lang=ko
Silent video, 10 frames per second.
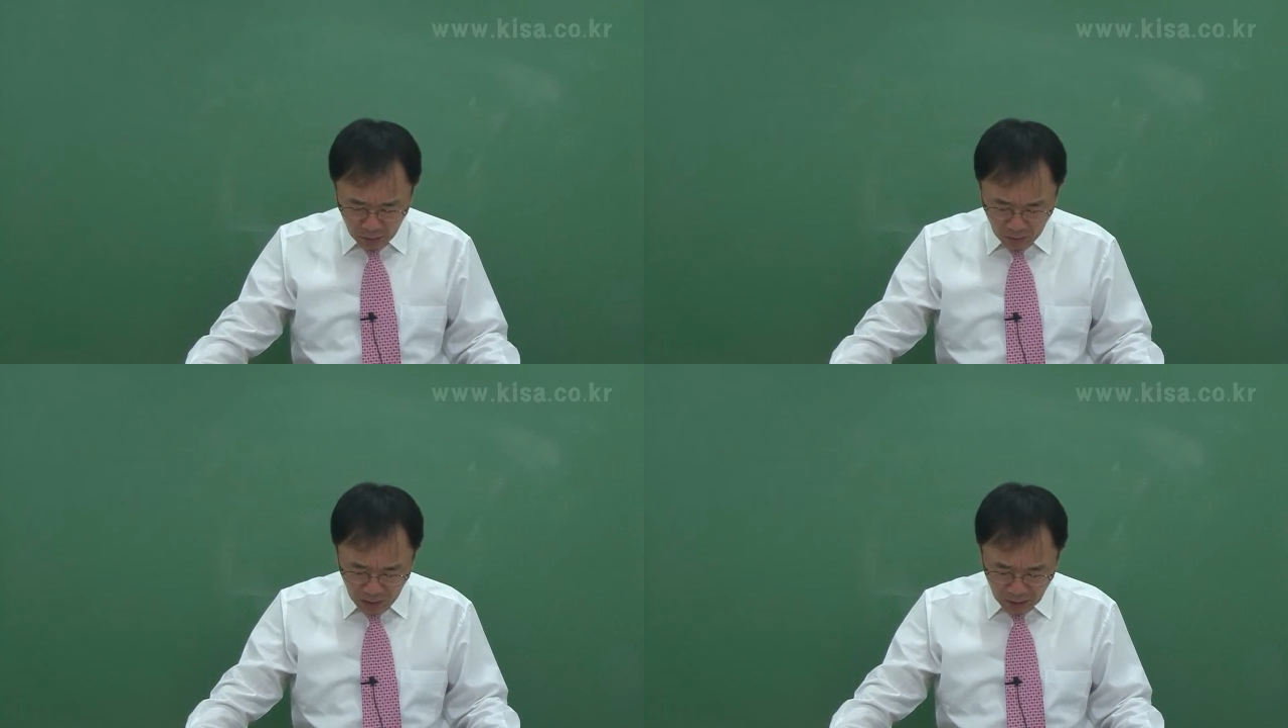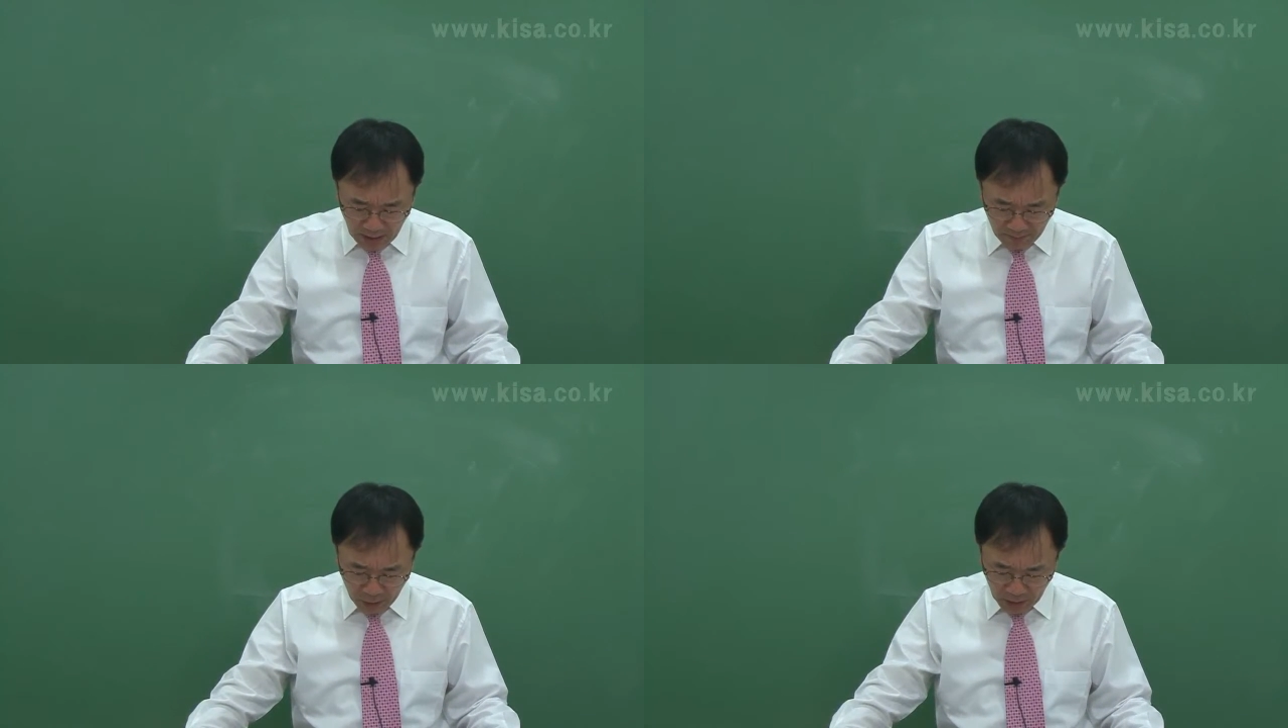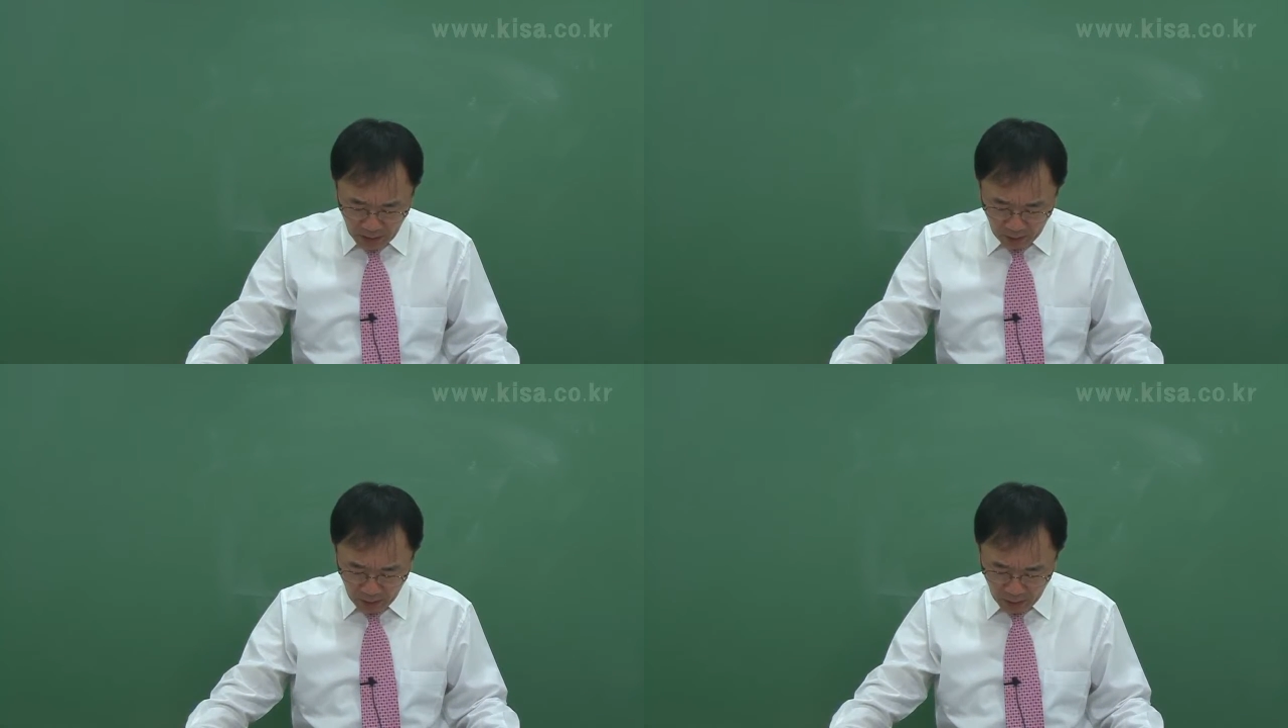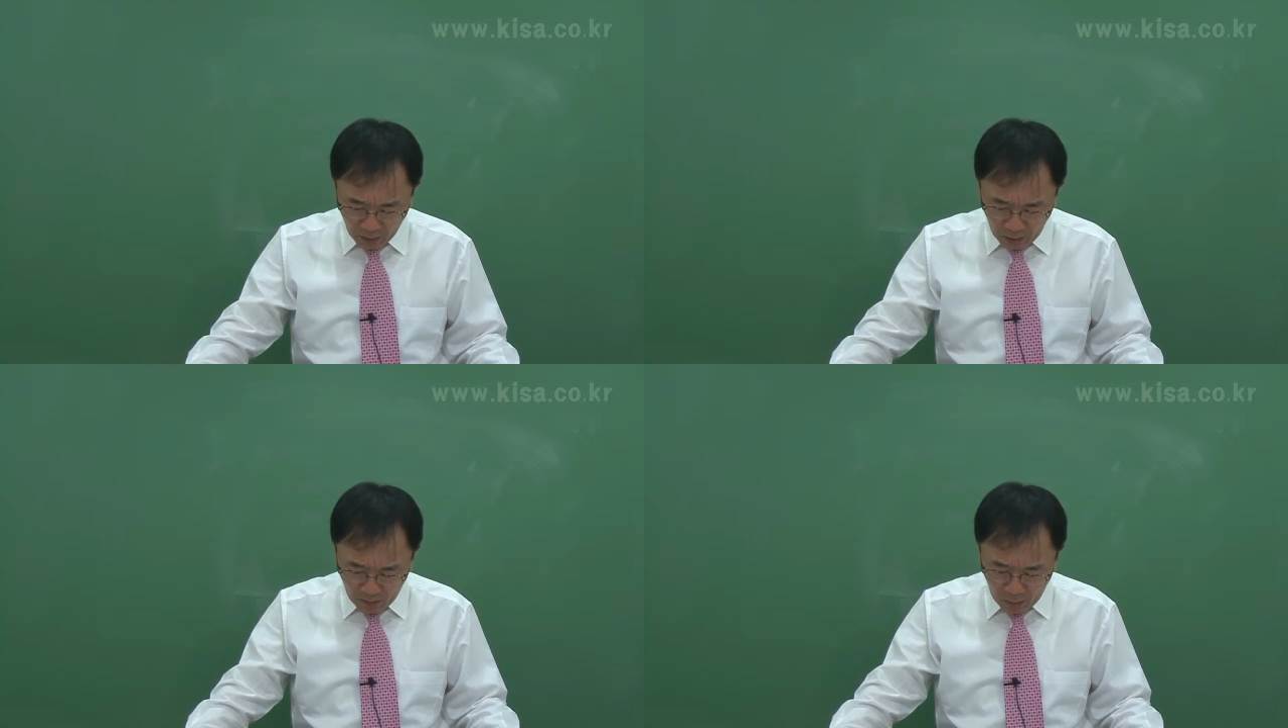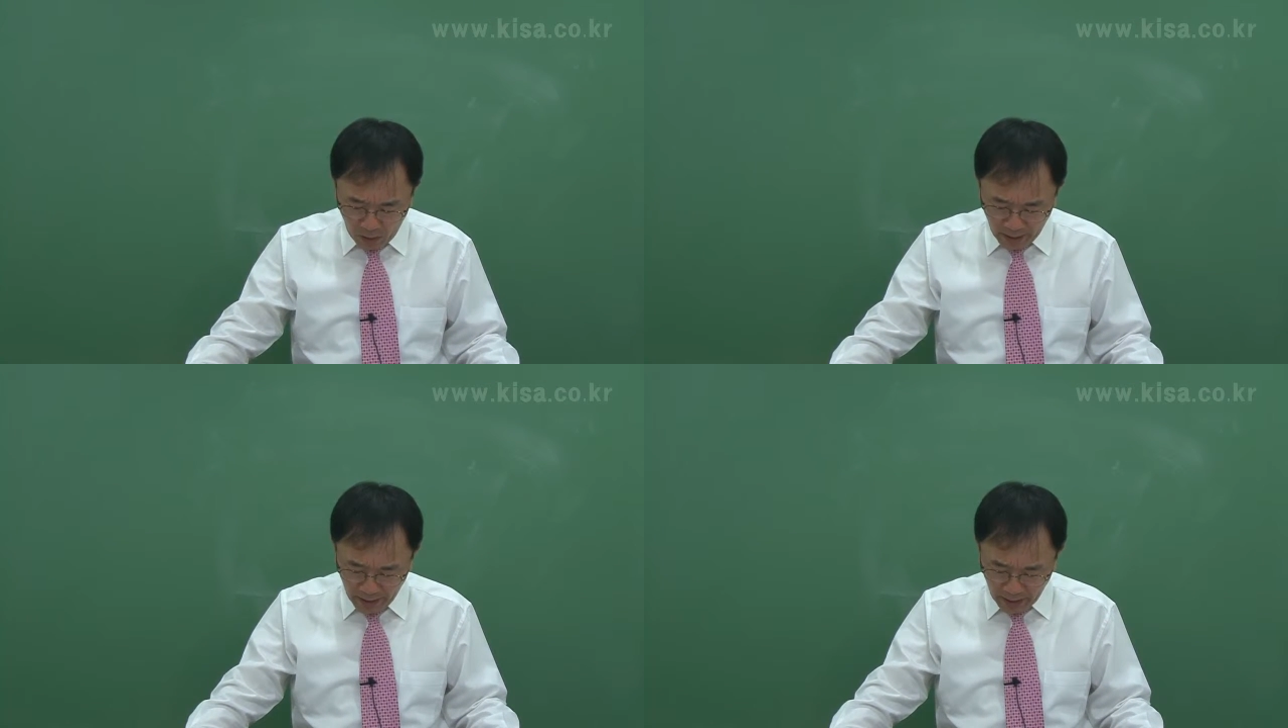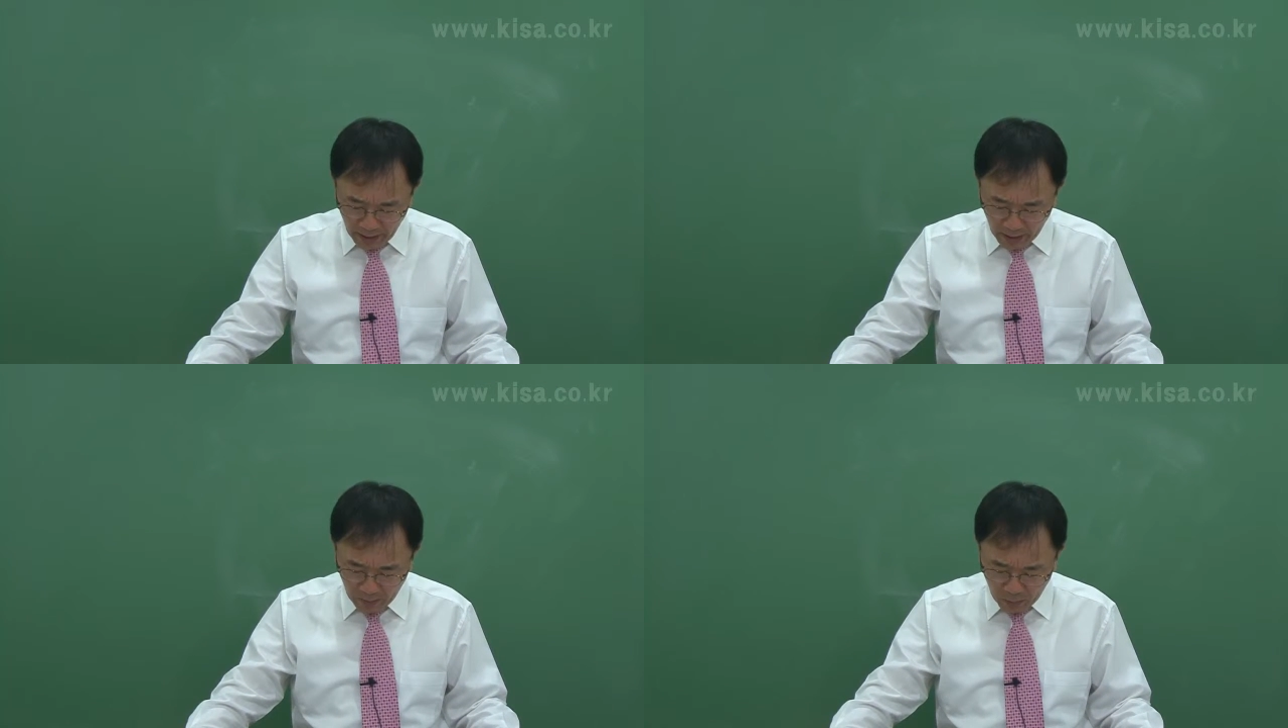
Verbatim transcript: 통과후 압력이 내려가고 포화액과